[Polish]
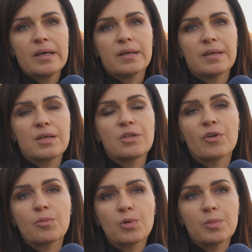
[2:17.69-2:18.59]
e,
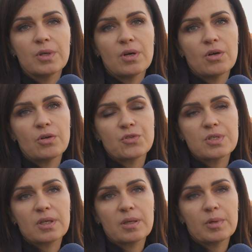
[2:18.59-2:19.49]
informujmy o
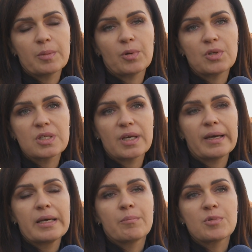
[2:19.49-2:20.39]
wszystkim policję.